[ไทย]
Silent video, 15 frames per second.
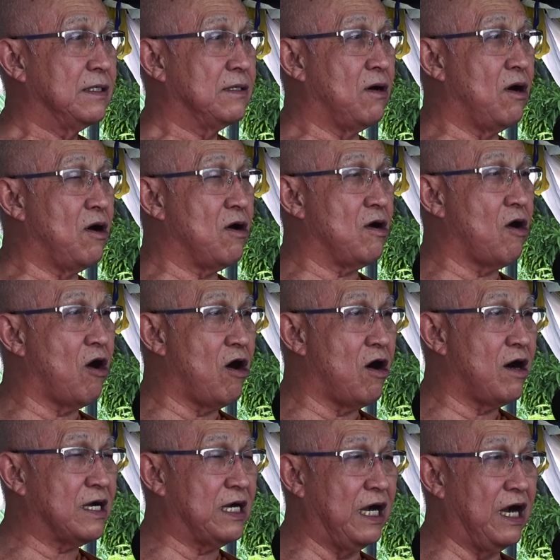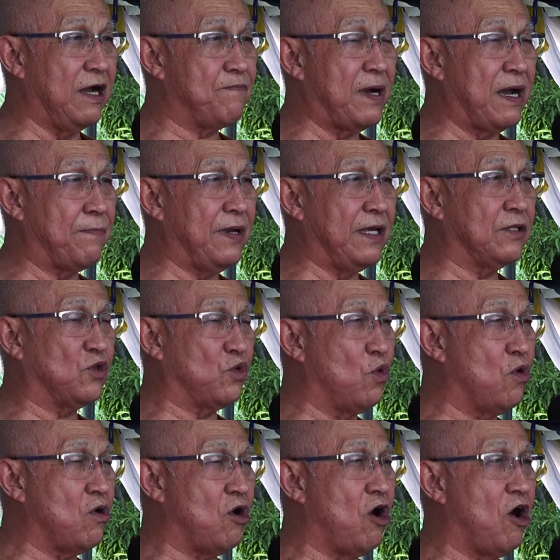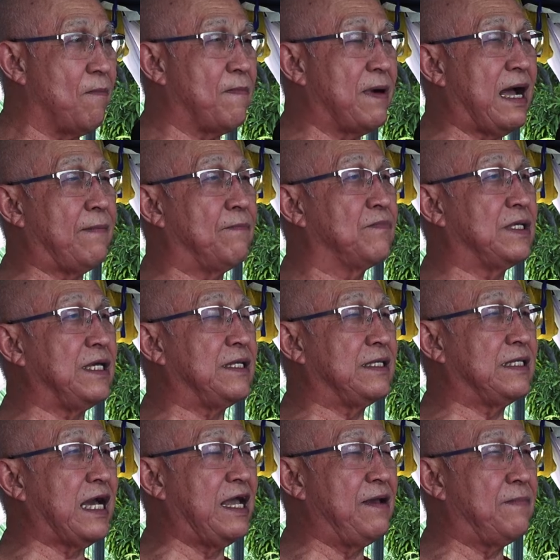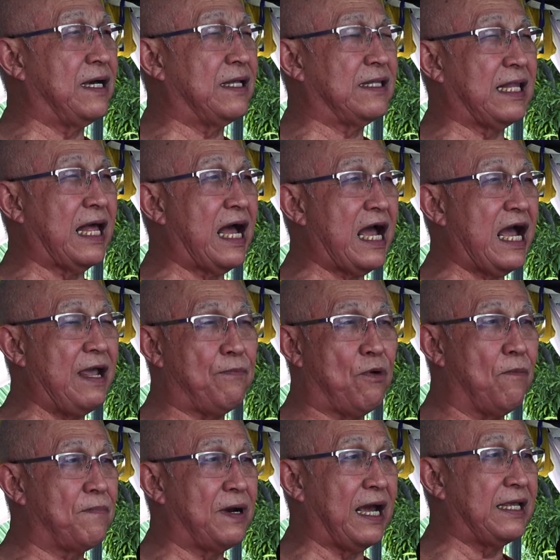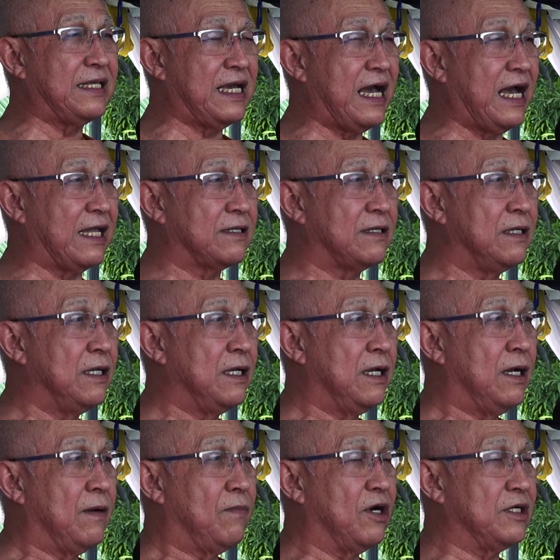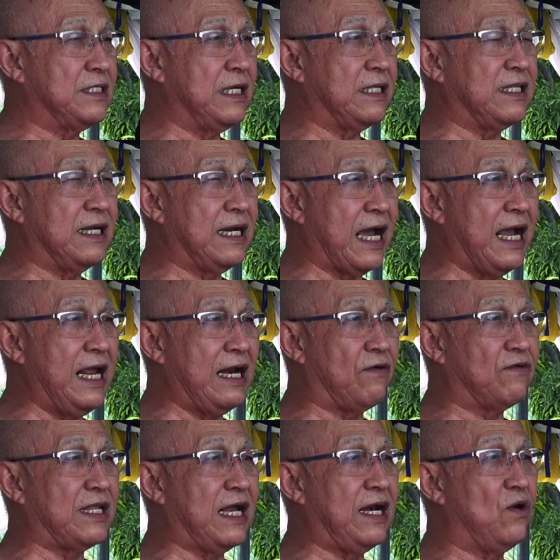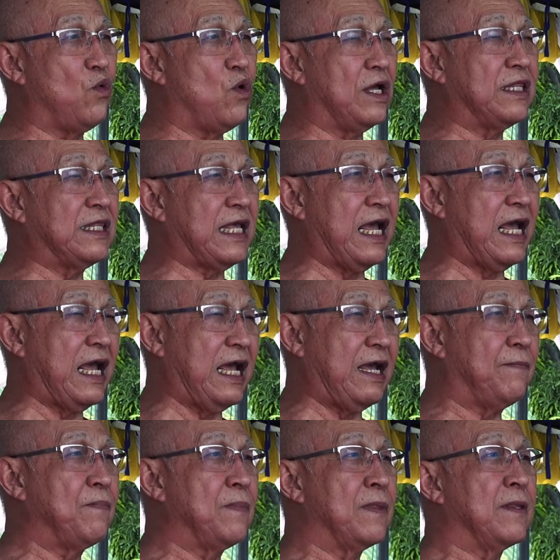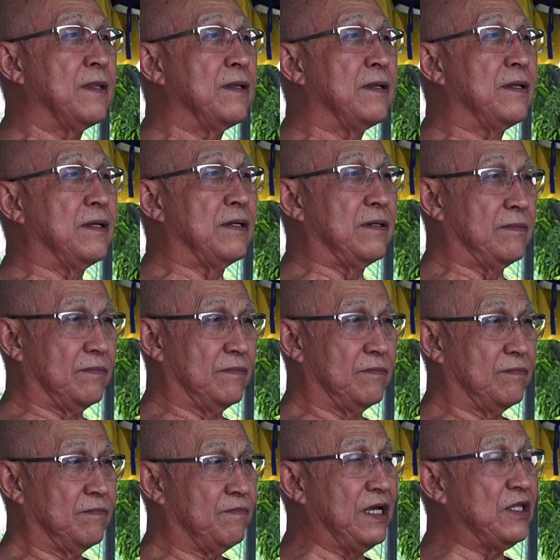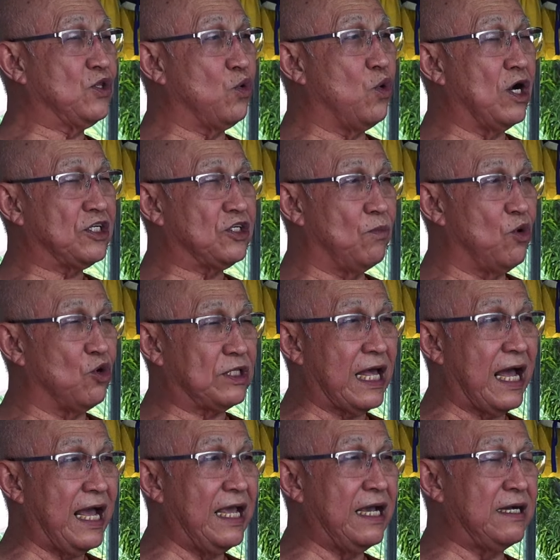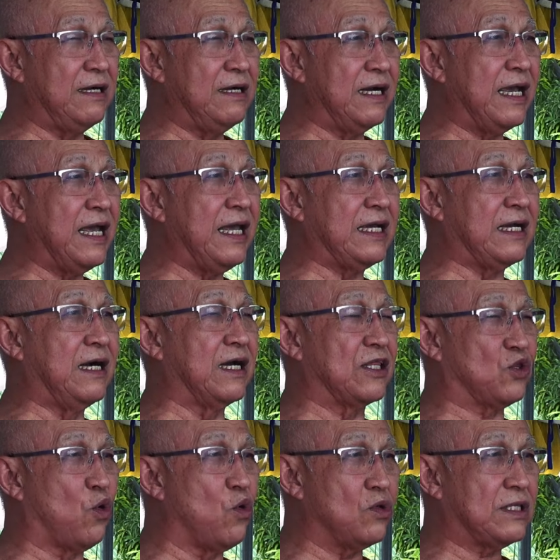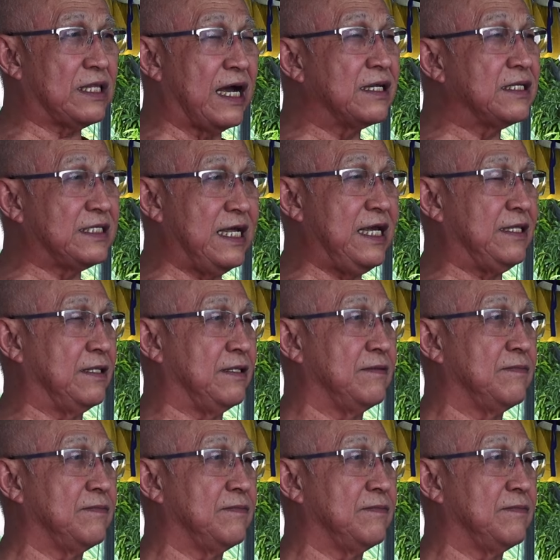ก็ก่อเกิดมาเป็นทุกข์ครอบงำจิตใจมาหลายภพหลายชาติเพราะสิ่งทั้งหลายเหล่านั้นล้วนแต่เป็นตัวสมุทัยคือให้เกิดทุกข์ทั้งสิ้น